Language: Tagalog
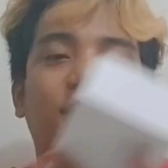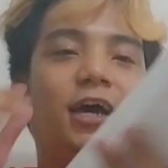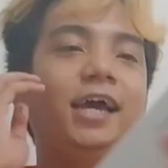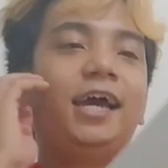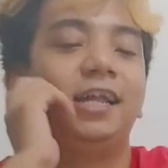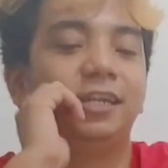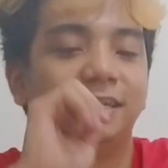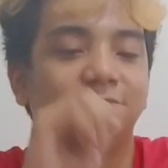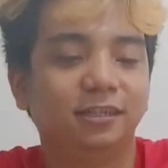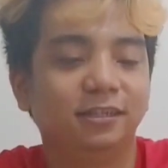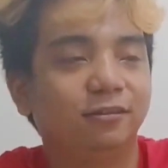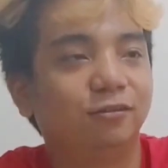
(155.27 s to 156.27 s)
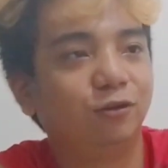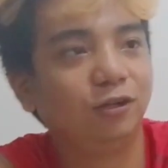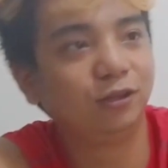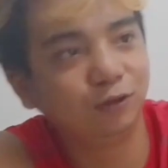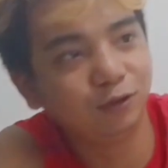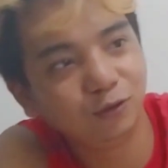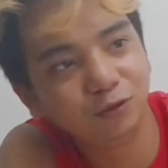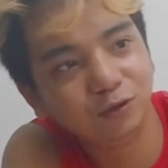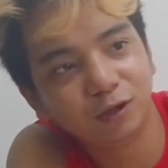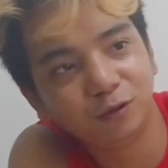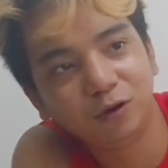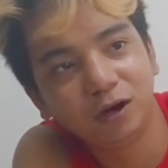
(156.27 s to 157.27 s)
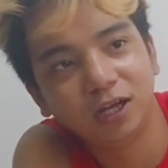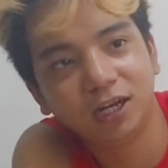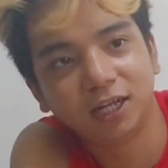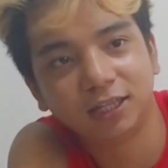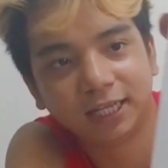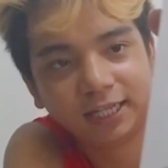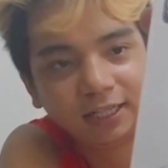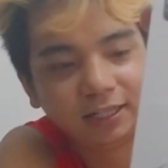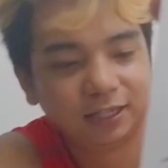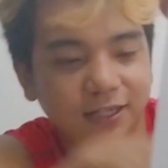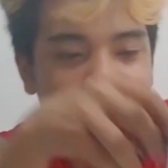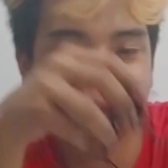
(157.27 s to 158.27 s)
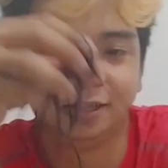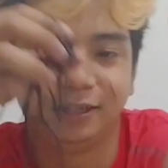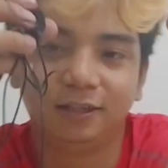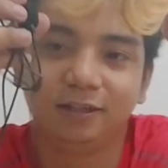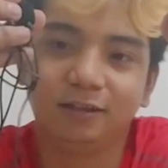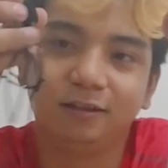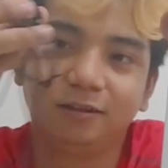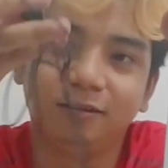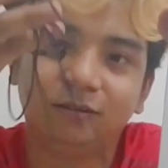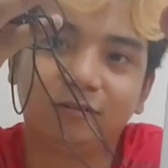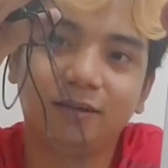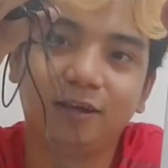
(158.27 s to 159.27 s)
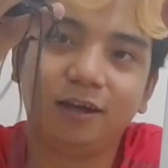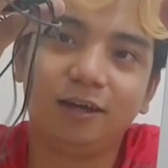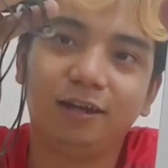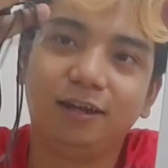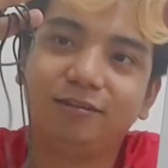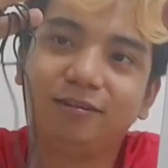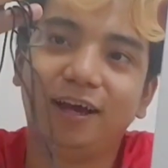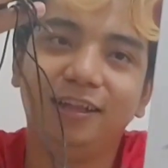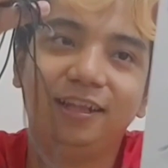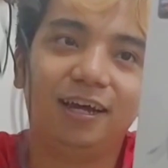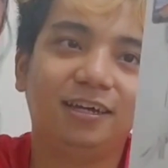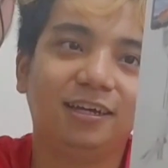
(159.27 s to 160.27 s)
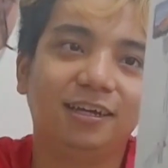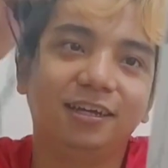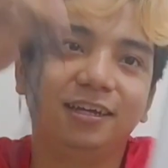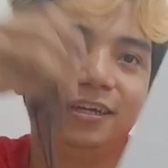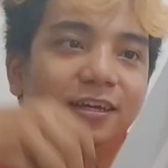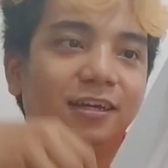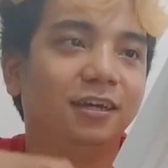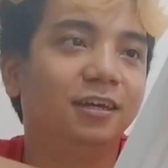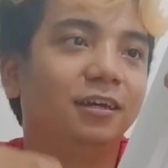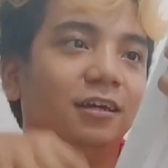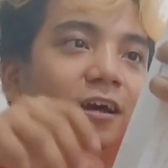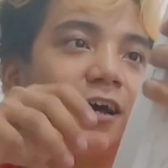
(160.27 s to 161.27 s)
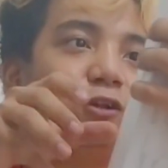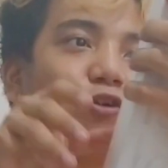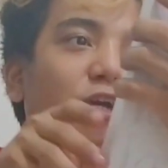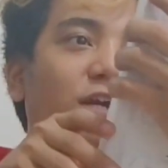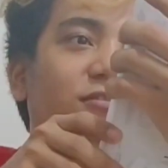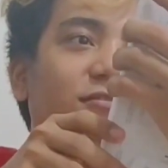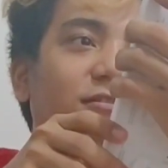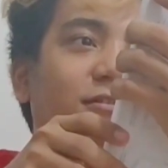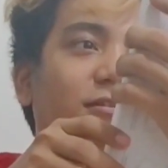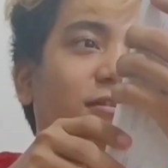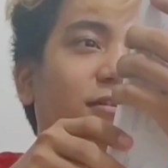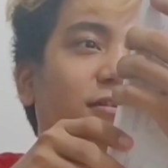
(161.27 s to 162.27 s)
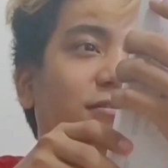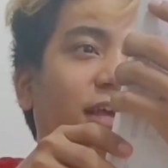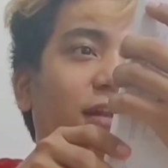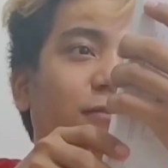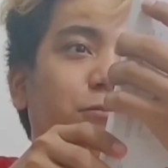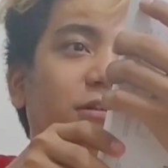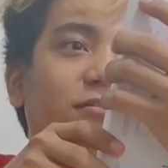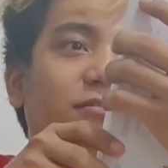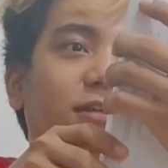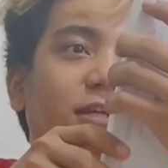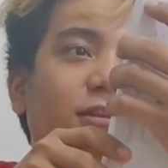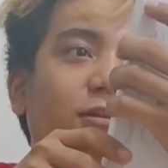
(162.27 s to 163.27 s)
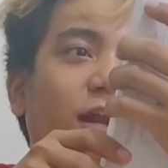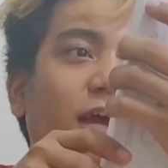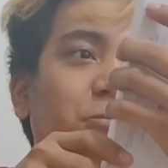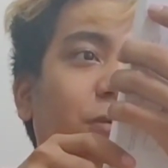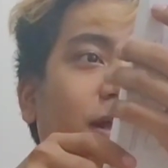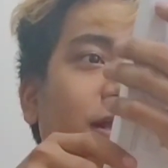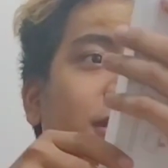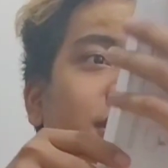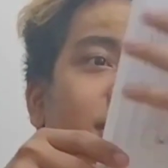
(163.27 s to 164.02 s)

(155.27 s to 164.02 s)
Ayan. So, ito yung nakuha natin sa Lazada. Ano siya? Selfie stick tripod.